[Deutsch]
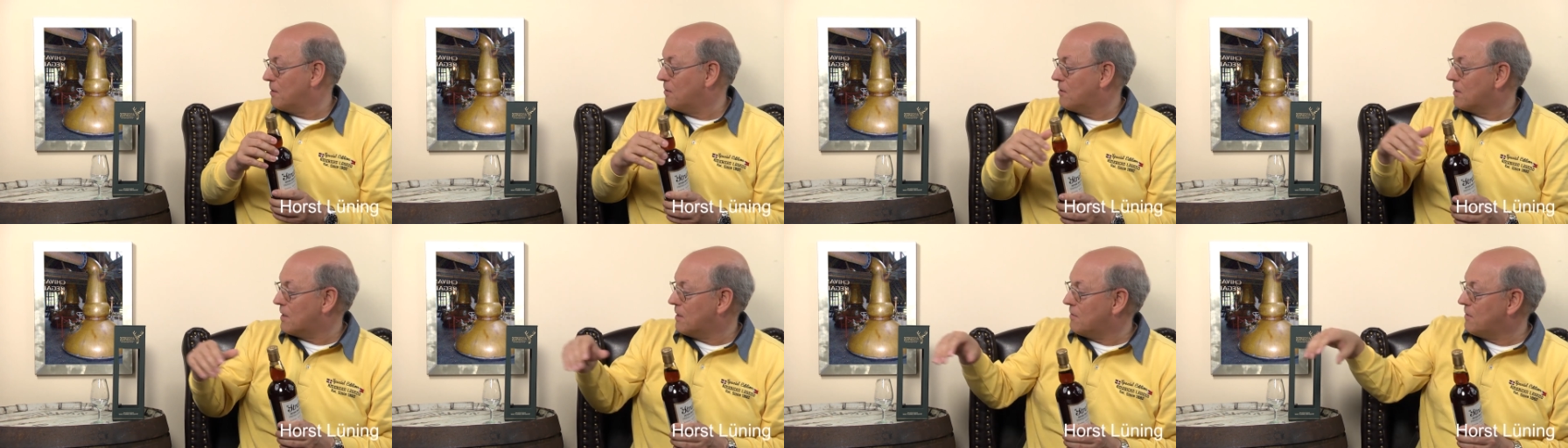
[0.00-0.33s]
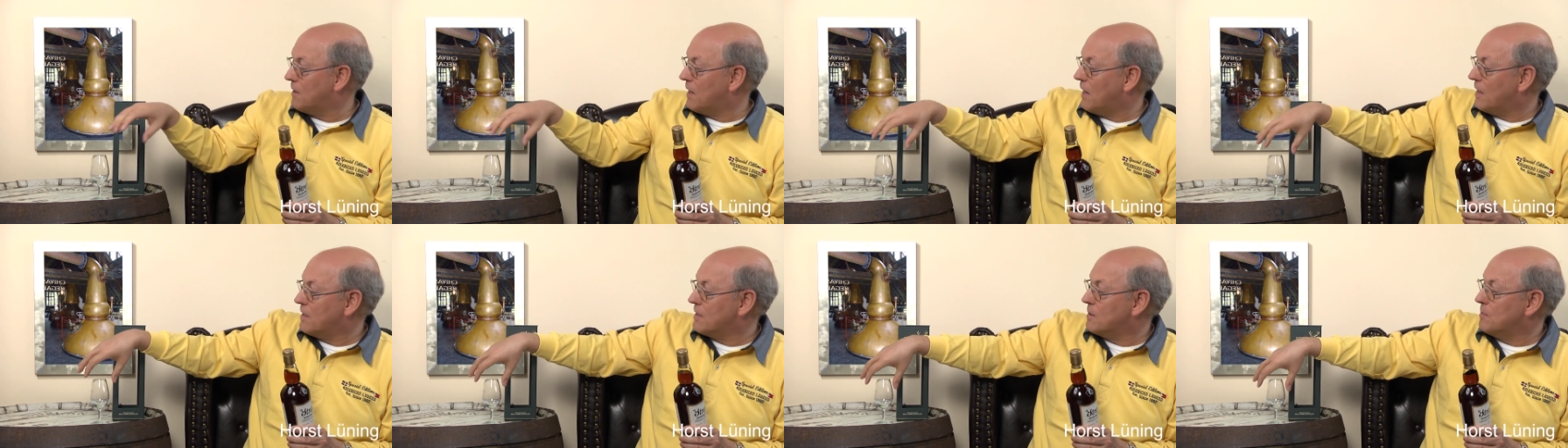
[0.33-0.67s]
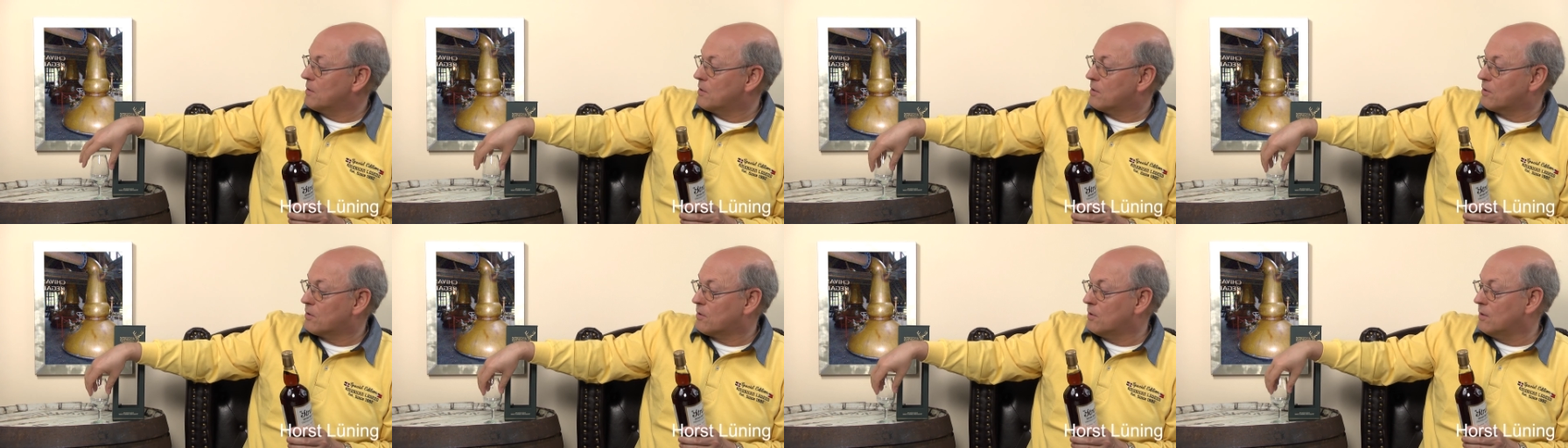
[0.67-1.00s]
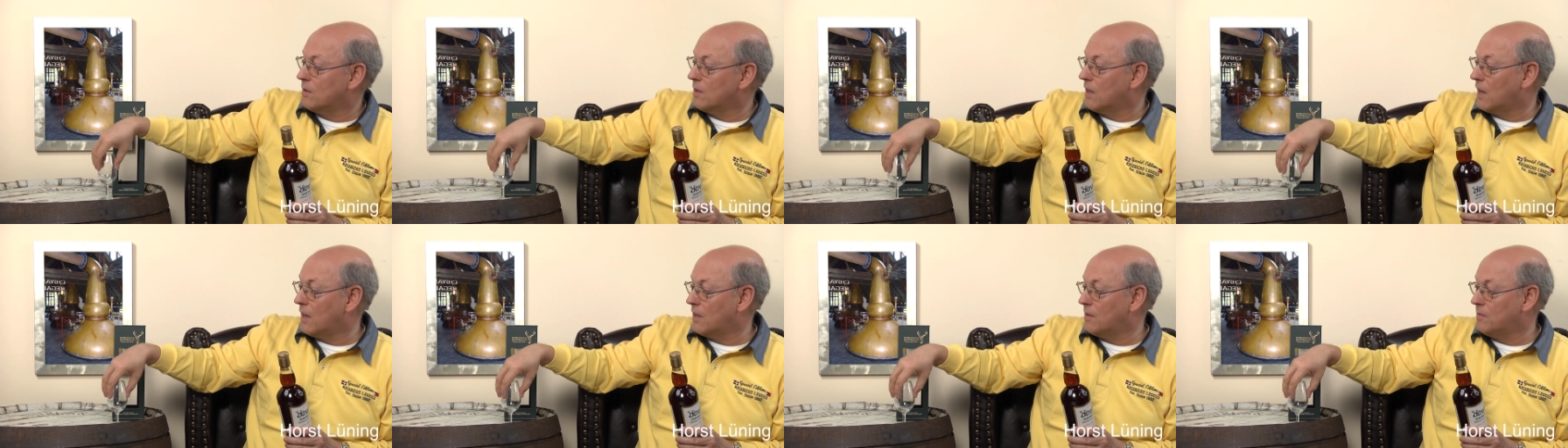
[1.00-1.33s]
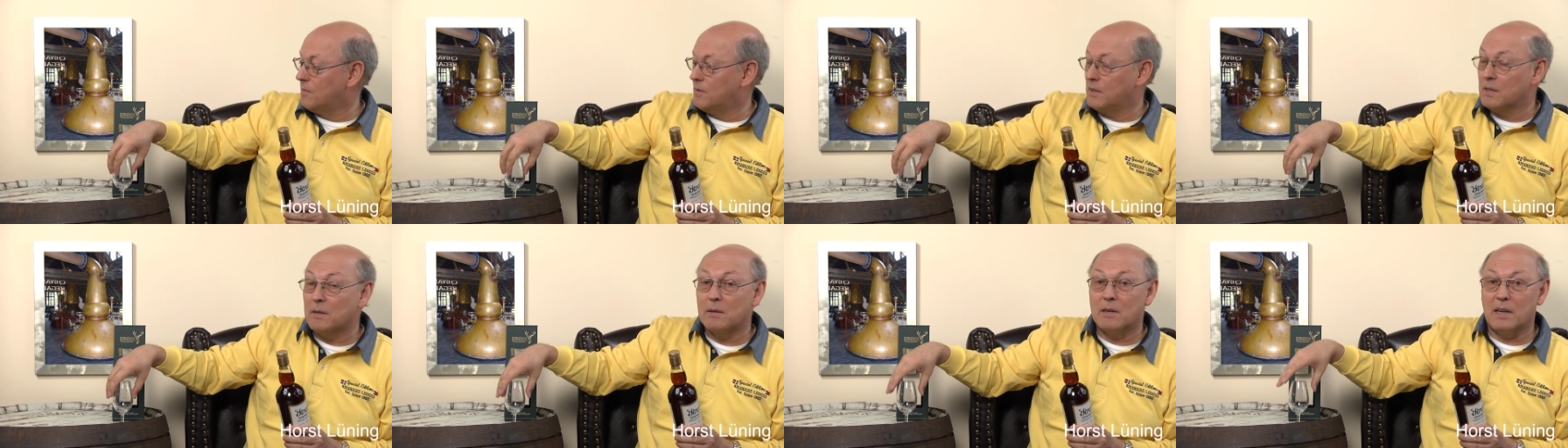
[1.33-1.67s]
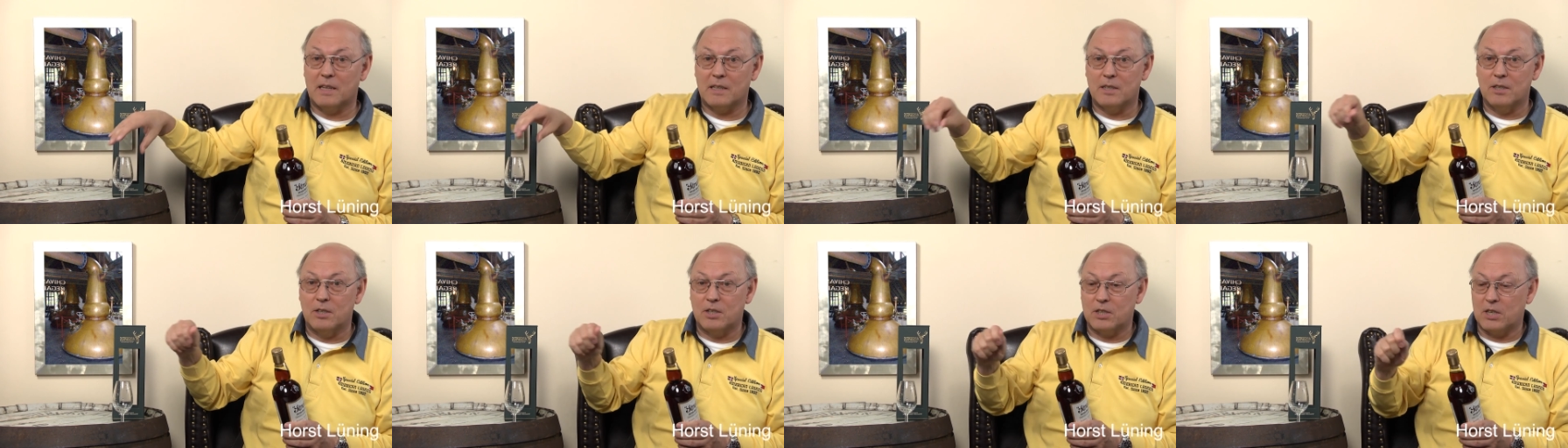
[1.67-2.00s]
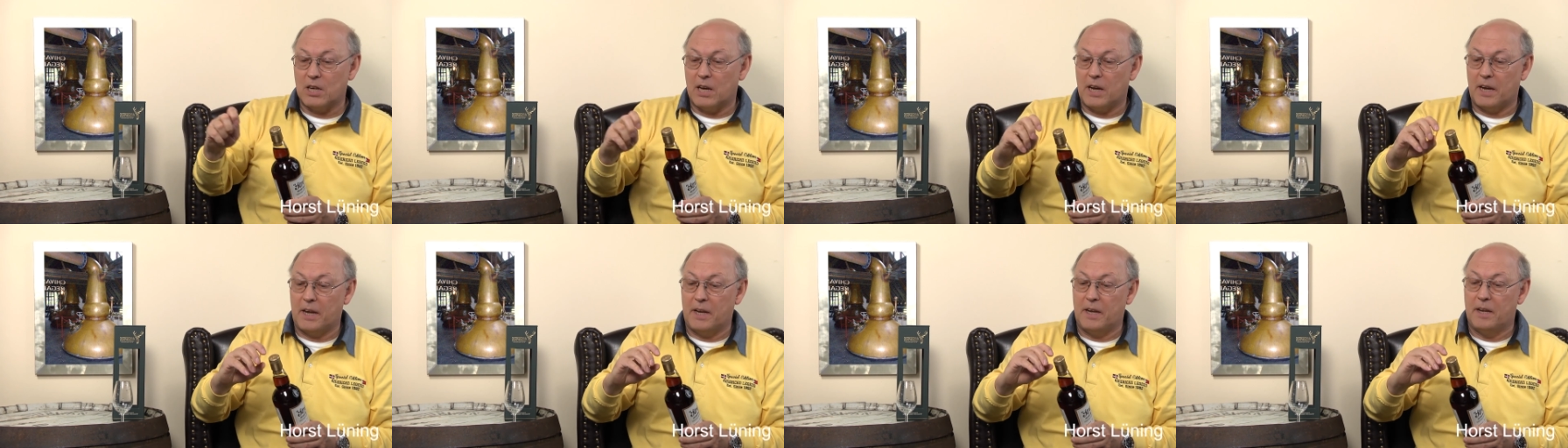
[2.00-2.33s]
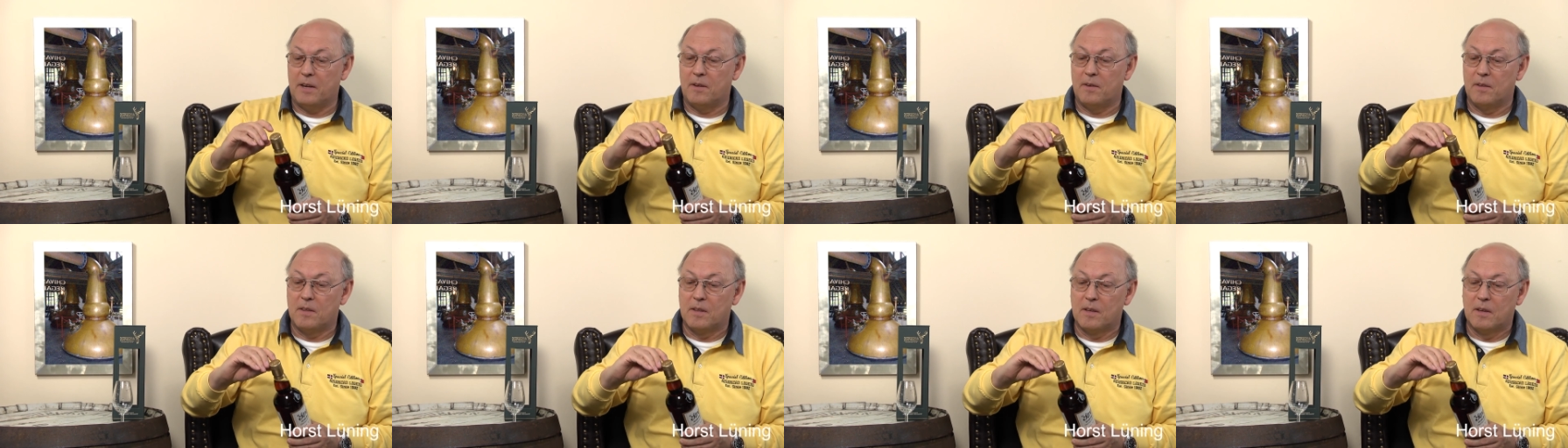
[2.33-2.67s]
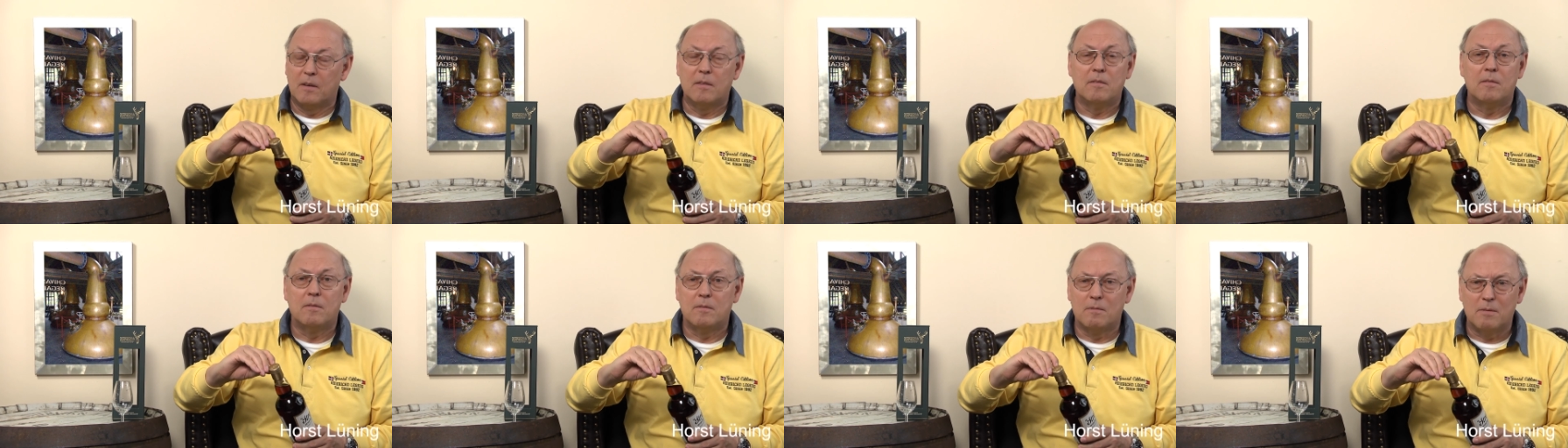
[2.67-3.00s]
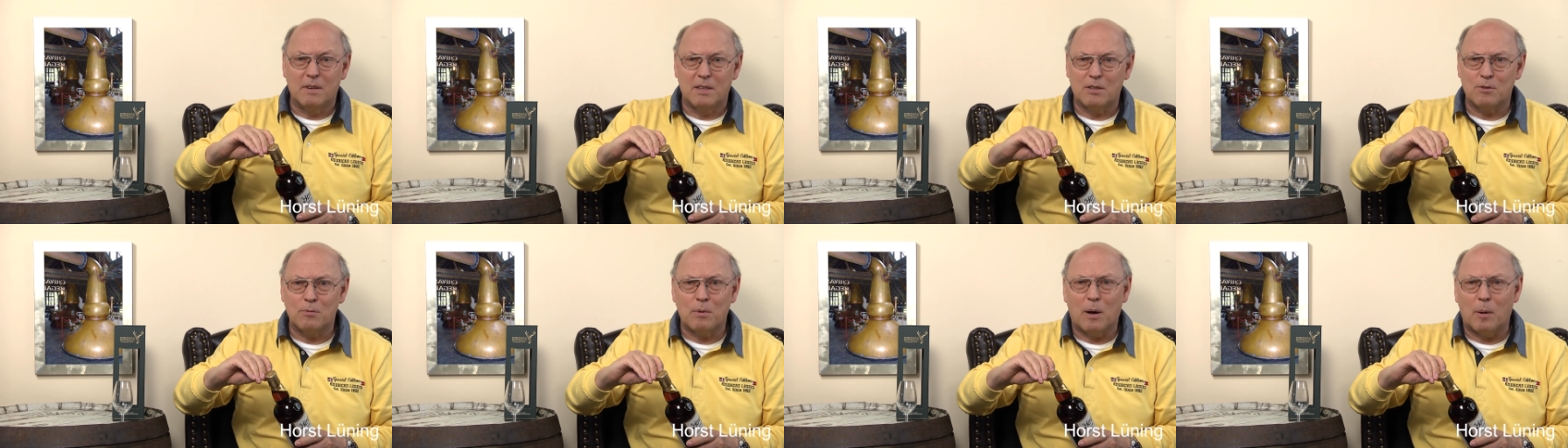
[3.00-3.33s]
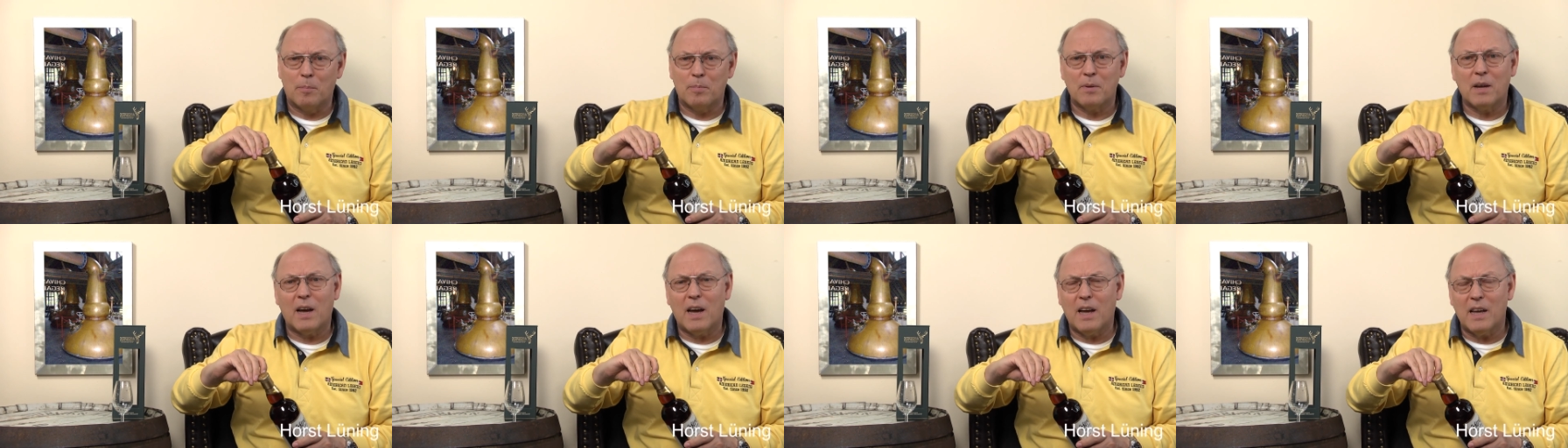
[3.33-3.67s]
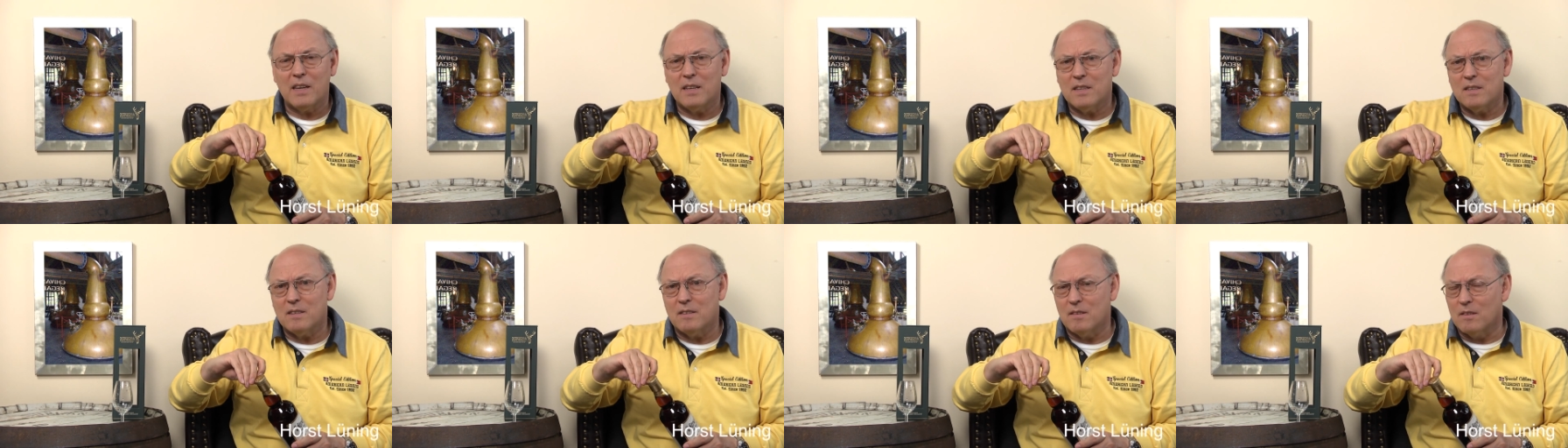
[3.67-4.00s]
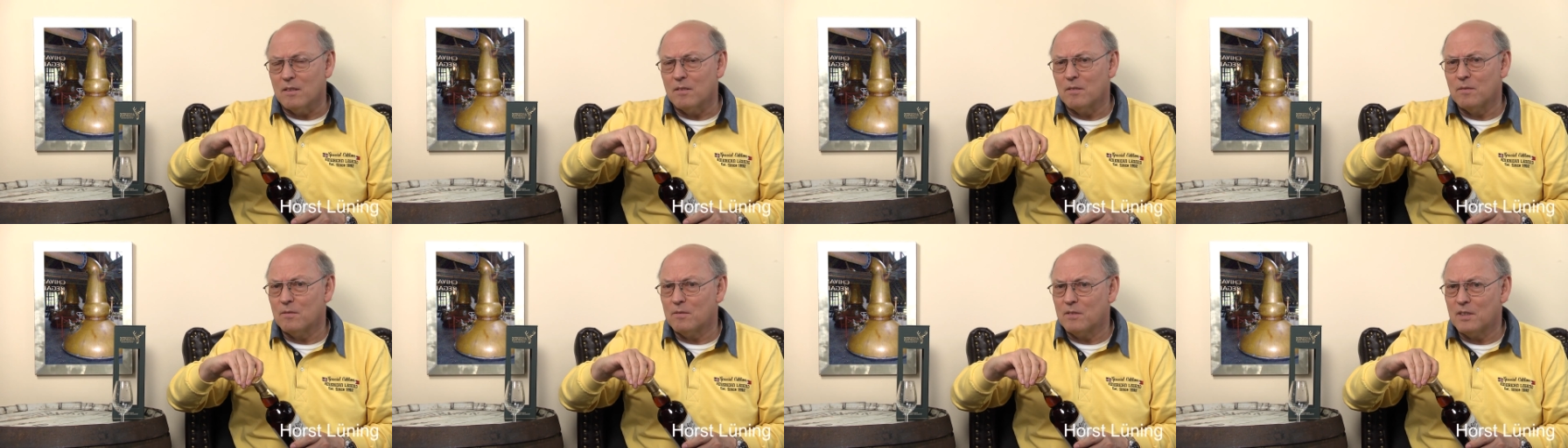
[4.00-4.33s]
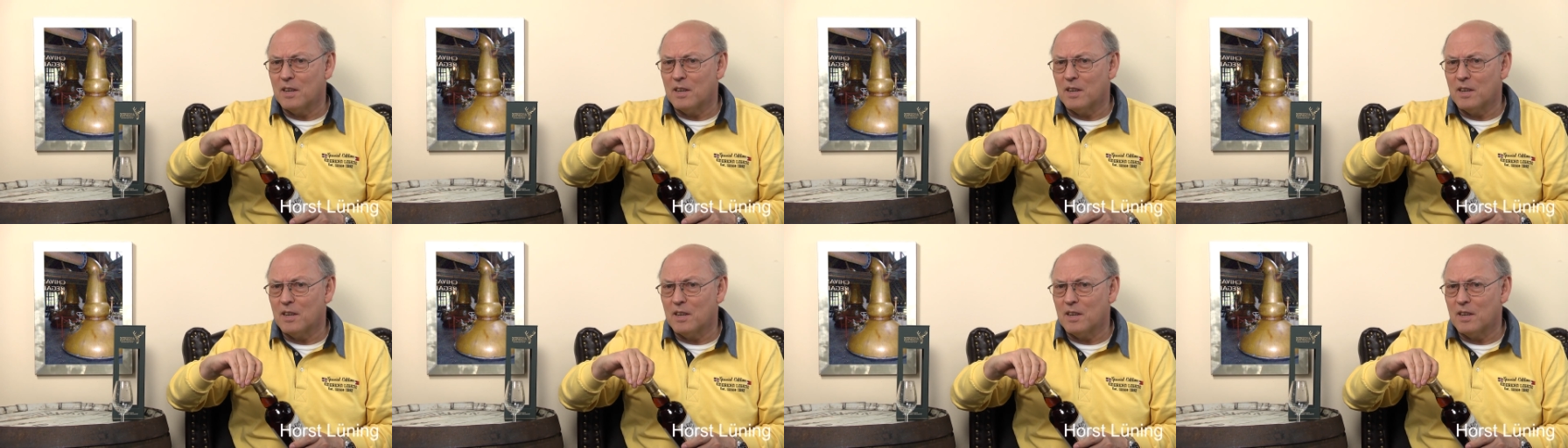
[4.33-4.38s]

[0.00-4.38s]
Oder wie heißt immer so schön, einen violetten Schein wenn es überhaupt reicht. Ne?